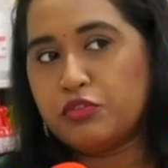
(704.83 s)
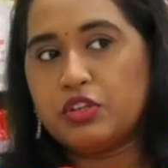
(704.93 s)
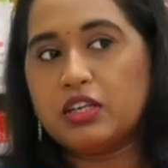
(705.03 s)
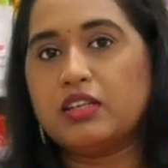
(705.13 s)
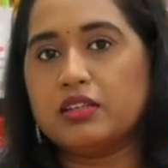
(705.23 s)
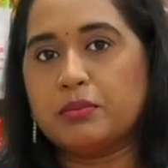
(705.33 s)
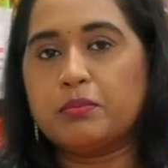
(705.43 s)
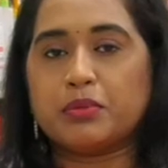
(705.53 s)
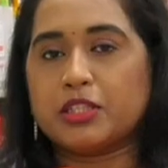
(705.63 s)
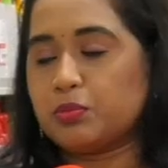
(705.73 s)
ஃபுல்லாக
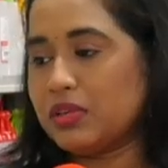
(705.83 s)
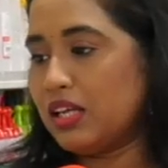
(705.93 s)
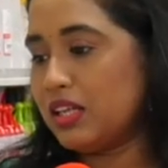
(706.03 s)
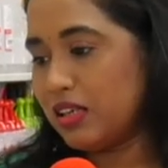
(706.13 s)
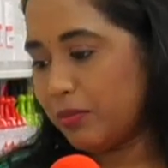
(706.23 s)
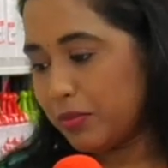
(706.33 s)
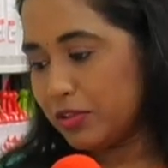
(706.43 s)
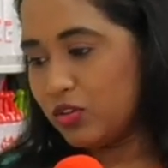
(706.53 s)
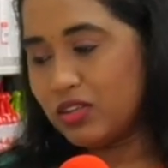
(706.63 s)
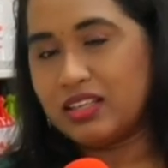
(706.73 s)
ப்ரெஸ் பண்ணி அதுக்கப்புறமா அது